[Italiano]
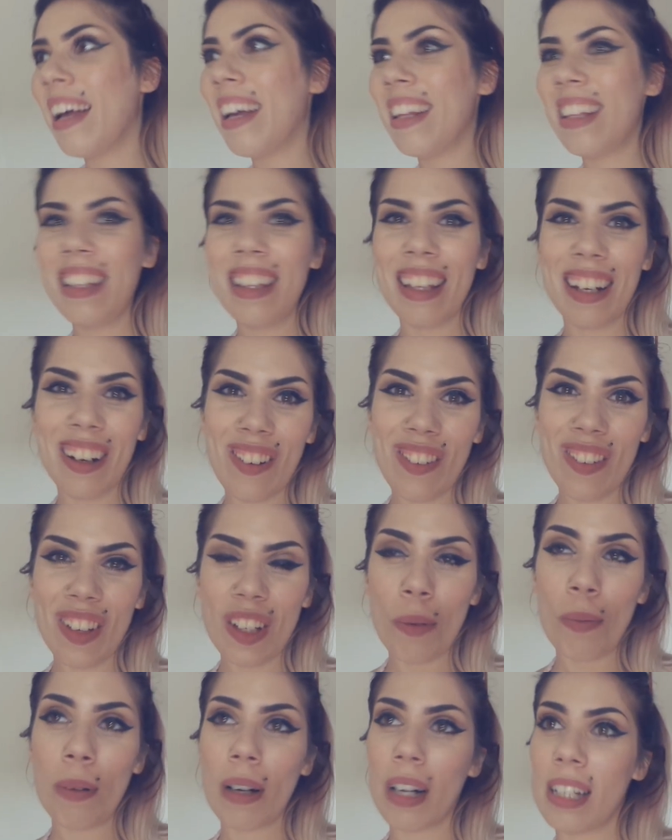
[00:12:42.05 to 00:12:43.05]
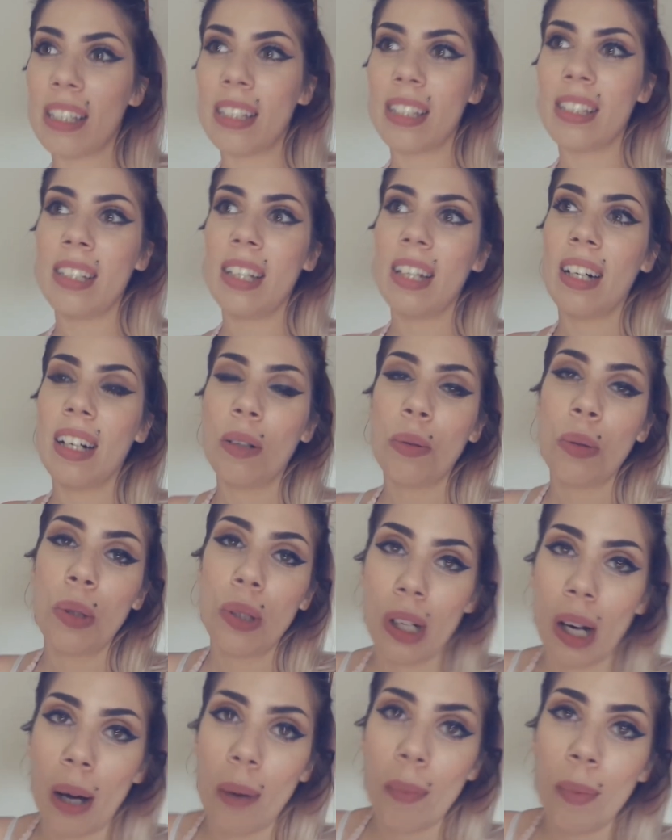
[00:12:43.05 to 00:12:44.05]
e editerò i video perché stasera
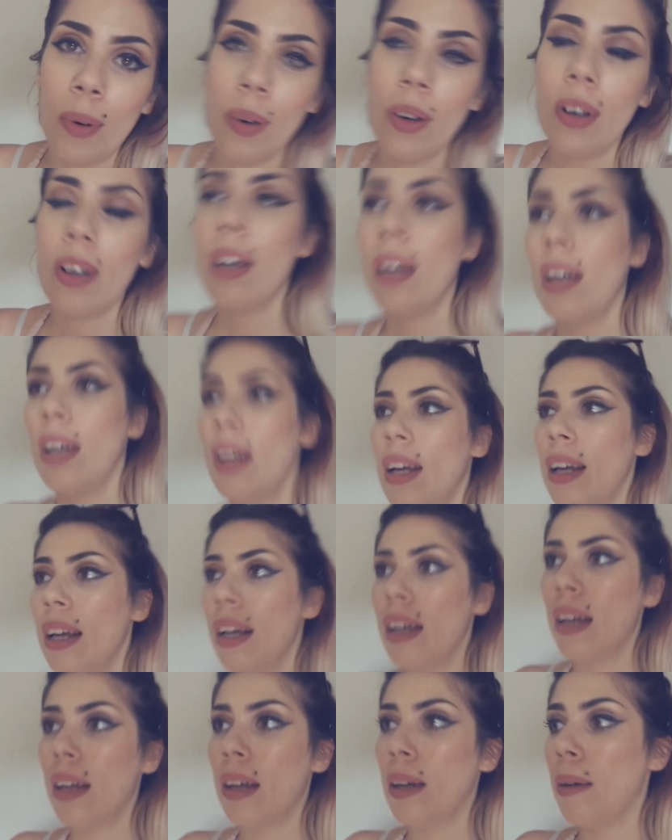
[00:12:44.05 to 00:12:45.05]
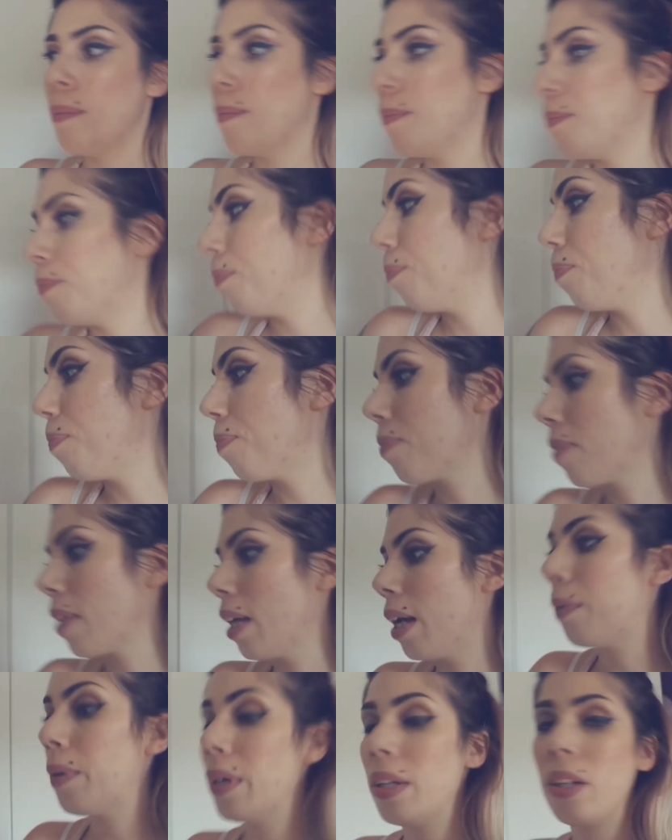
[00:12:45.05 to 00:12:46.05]
usciamo e, ehm,
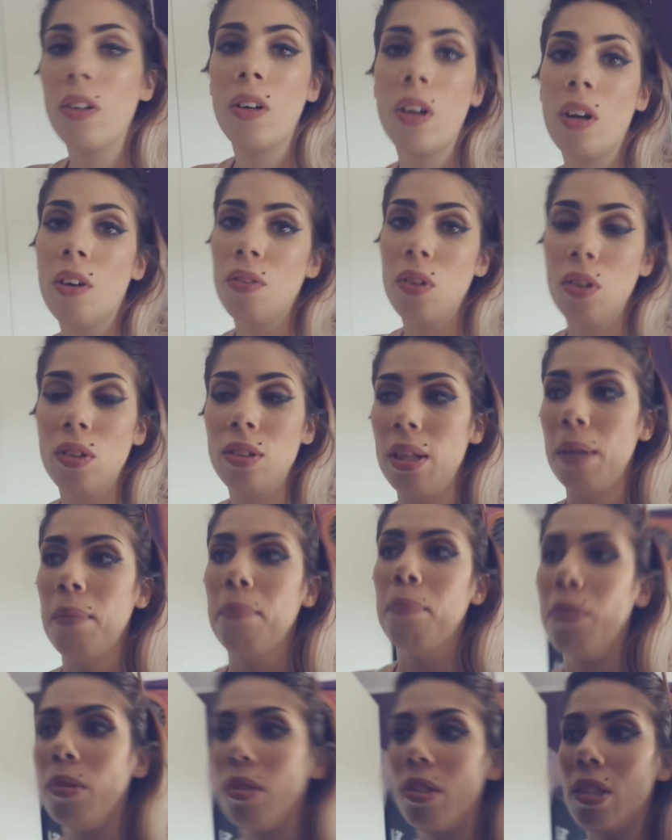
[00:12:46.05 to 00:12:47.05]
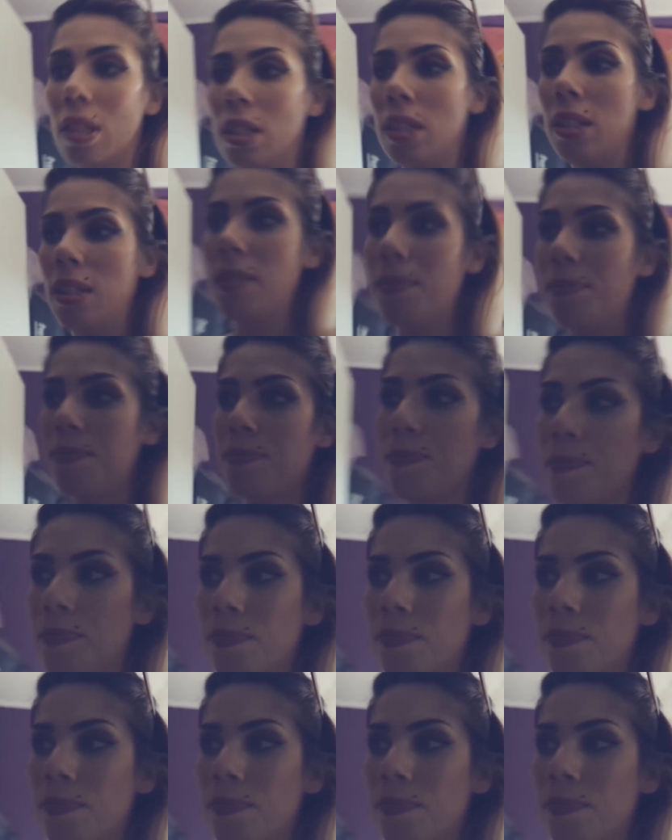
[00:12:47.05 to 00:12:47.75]
e, quindi non avrò tempo di,